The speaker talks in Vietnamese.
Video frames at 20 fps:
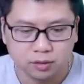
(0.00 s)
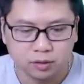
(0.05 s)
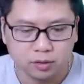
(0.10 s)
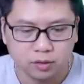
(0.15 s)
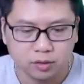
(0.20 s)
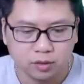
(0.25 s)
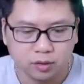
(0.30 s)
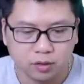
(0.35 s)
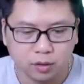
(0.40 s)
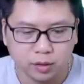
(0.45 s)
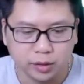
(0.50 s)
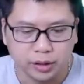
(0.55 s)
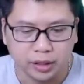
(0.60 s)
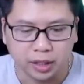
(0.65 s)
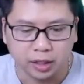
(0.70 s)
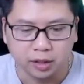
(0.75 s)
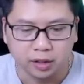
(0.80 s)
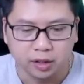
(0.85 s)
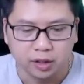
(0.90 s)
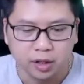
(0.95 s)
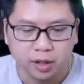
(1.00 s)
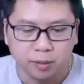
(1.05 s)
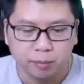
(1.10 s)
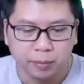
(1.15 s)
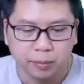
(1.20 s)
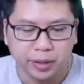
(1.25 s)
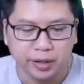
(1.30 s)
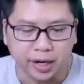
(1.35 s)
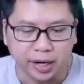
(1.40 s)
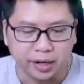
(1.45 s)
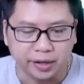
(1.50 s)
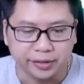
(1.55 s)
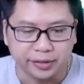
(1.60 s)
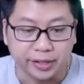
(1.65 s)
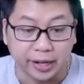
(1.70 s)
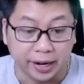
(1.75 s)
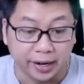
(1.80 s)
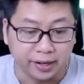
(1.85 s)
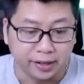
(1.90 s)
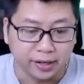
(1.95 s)
Rồi nha Bên này
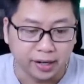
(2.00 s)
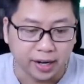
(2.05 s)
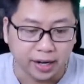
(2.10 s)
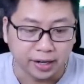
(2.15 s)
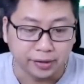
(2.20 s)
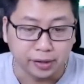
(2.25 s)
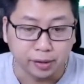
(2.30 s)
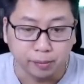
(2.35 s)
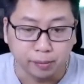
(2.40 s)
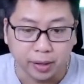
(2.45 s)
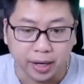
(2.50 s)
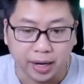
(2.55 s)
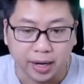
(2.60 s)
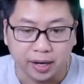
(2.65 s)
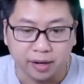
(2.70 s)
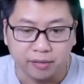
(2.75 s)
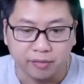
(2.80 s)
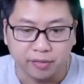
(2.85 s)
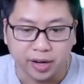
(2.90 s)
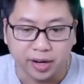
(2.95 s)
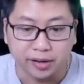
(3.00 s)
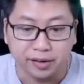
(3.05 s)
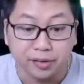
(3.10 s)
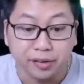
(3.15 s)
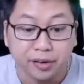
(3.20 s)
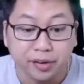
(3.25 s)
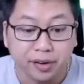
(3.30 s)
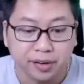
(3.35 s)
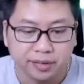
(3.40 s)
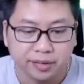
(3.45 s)
chạy lên đây ăn thêm cái air defense nữa